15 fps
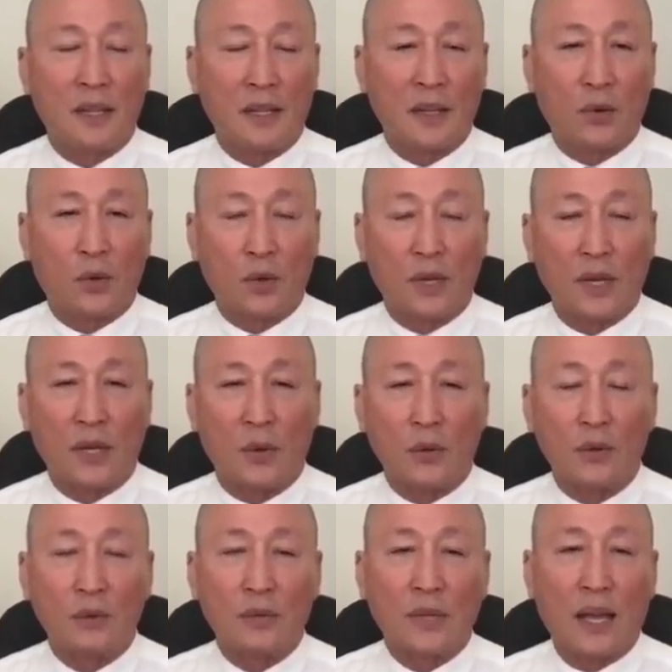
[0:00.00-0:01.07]
thì cuộc đời
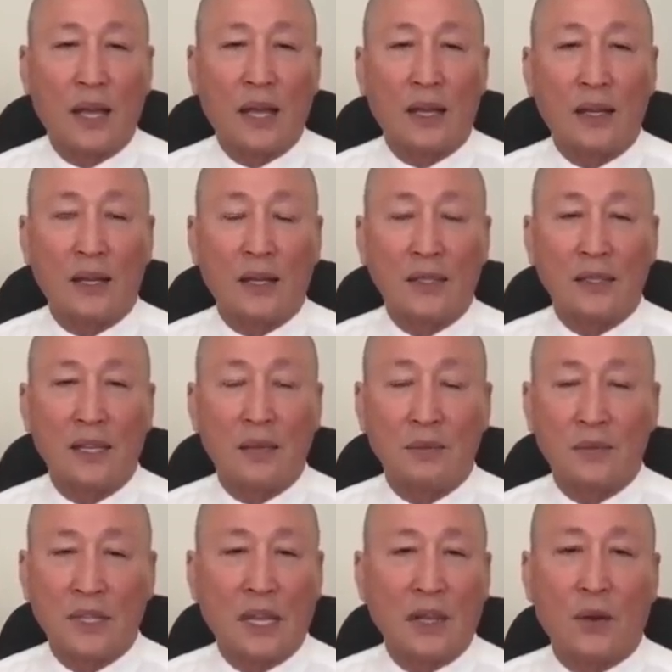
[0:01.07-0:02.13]
của chúng ta anh chị em
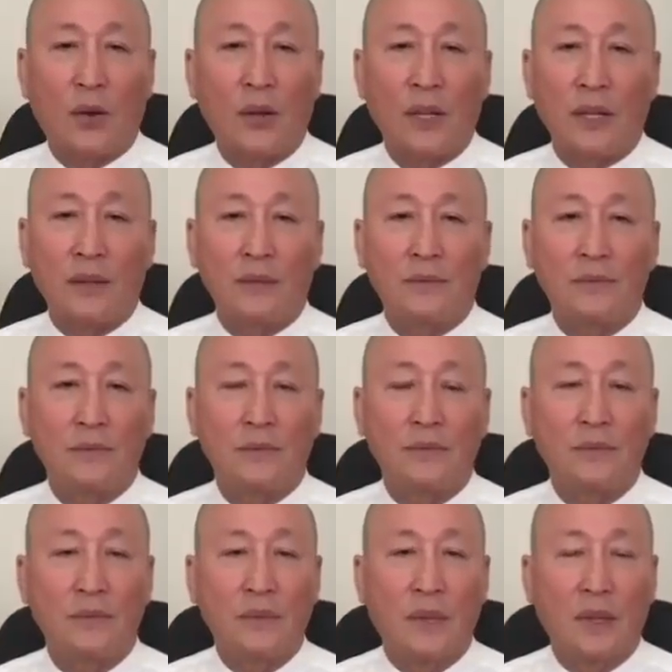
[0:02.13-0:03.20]
sẽ thay đổi liền,
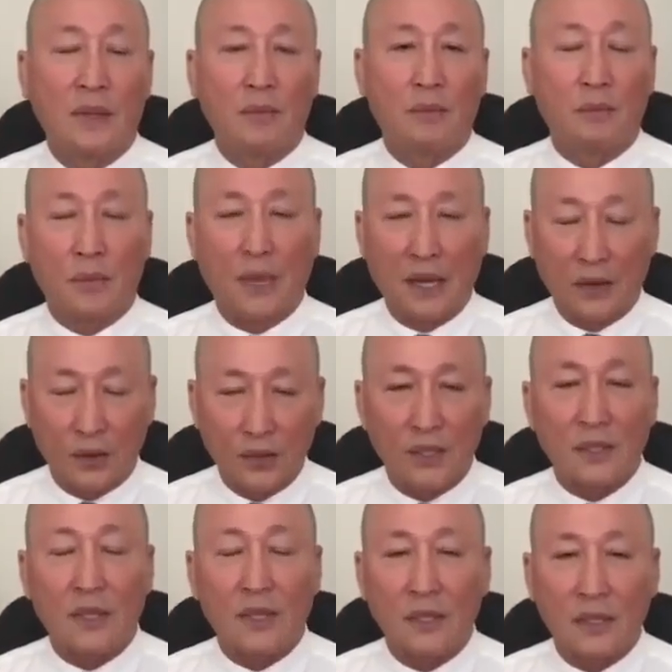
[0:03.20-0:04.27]
thay đổi
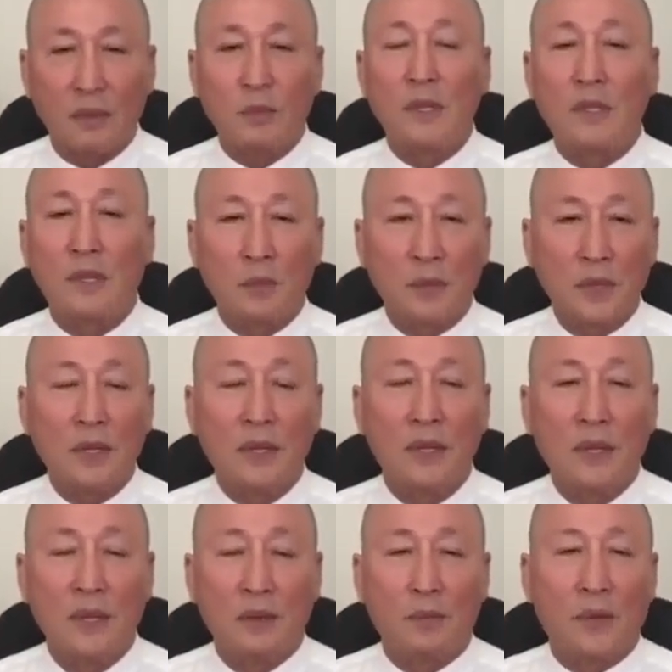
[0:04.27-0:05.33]
từ từ, từng bước từng bước.
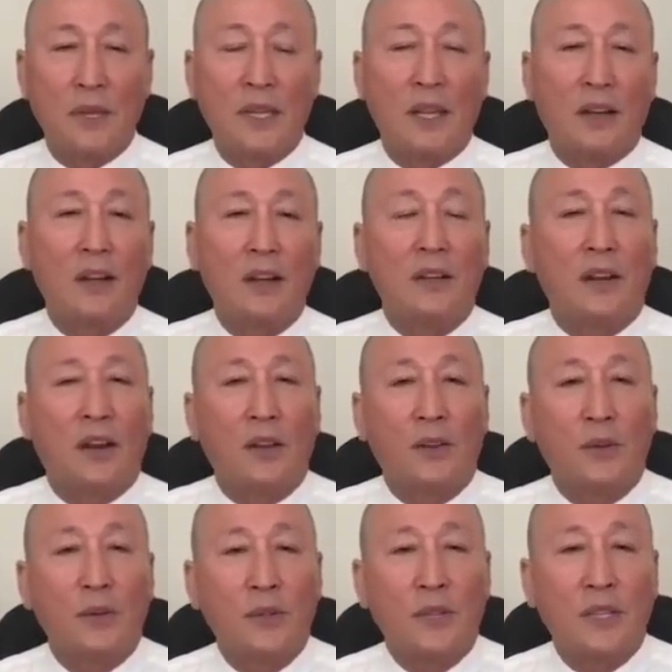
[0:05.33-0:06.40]
Bây giờ có người hỏi
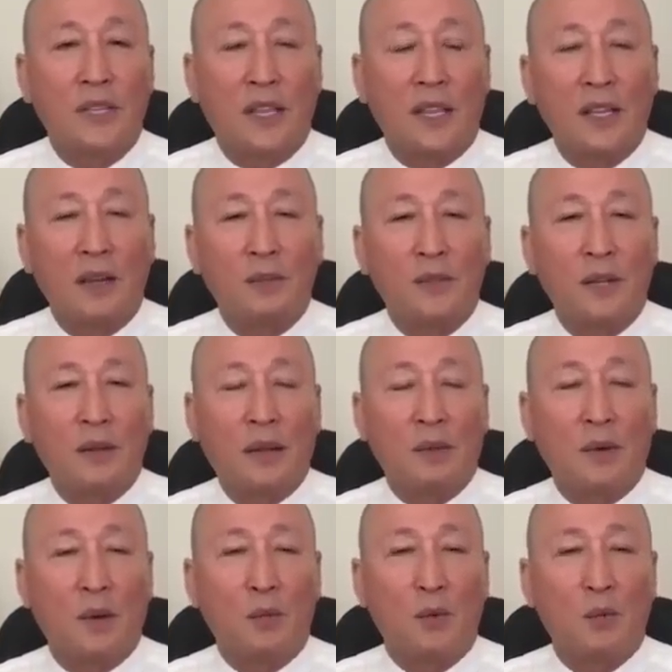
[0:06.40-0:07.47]
chú chứ chỉ công thức
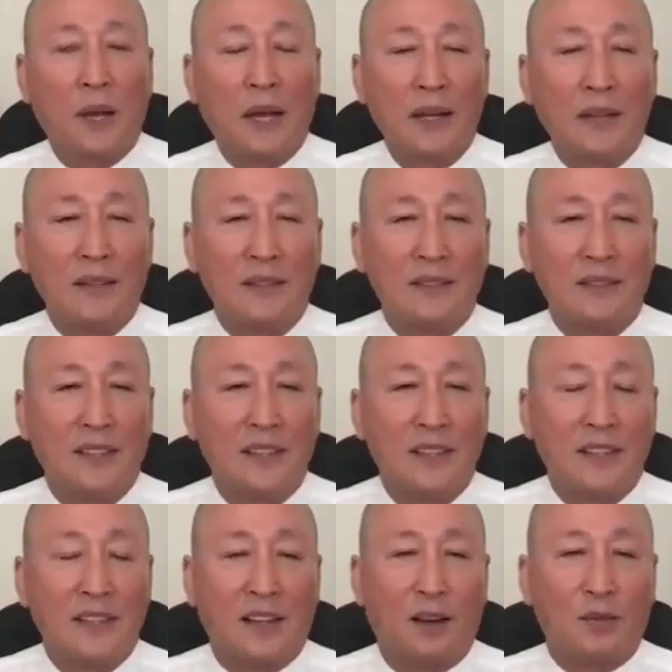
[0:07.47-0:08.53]
làm ăn buôn bán,
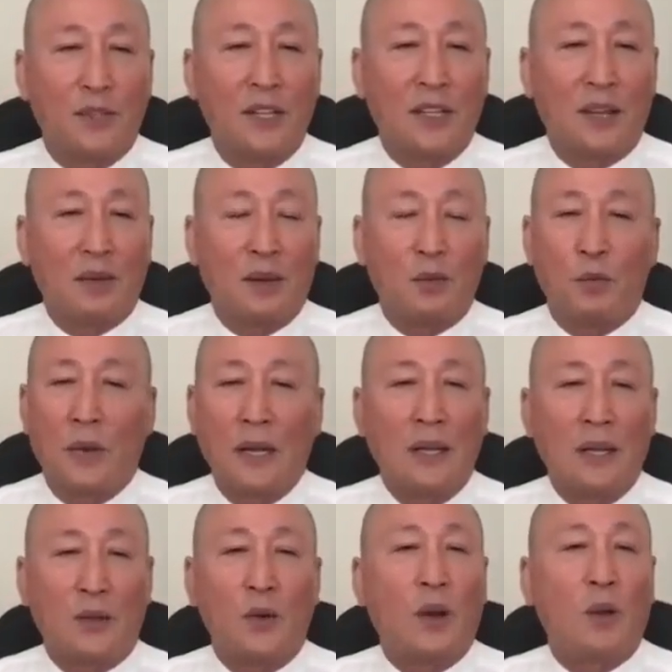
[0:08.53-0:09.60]
công thức làm ăn buôn bán
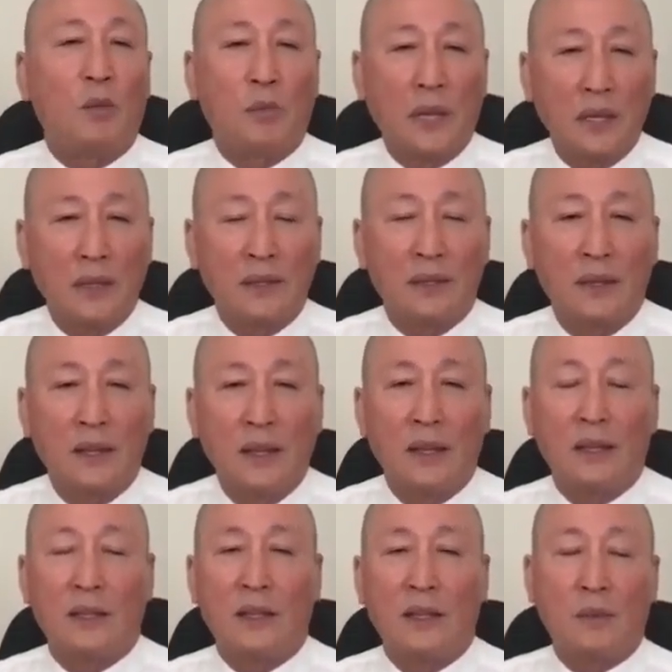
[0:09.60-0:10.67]
thì chú không biết,
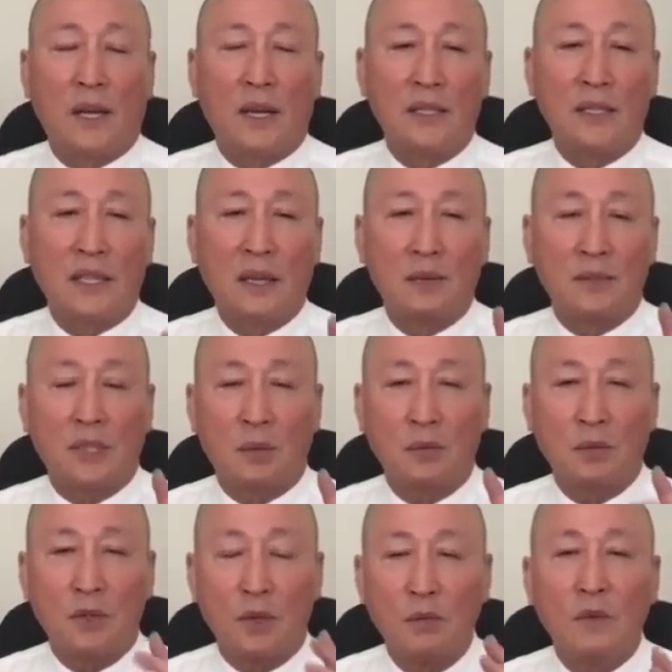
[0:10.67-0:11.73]
nhưng mà anh chị em
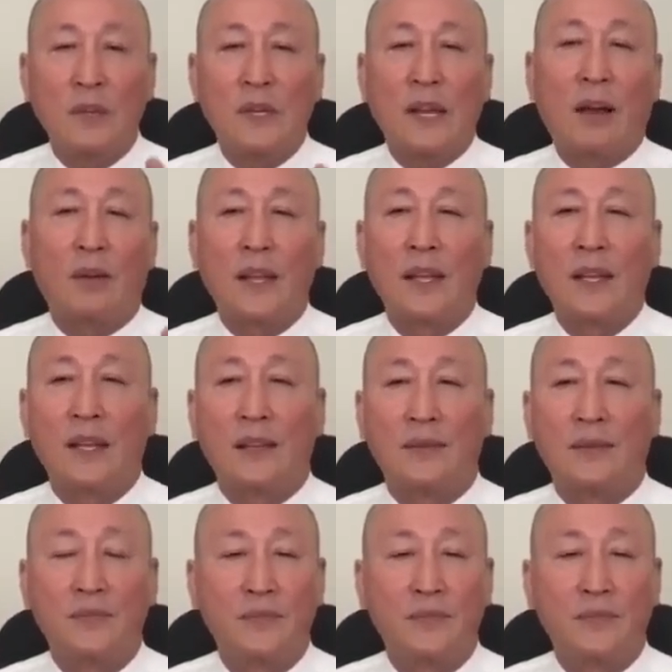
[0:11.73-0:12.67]
sống đúng với đạo lý đi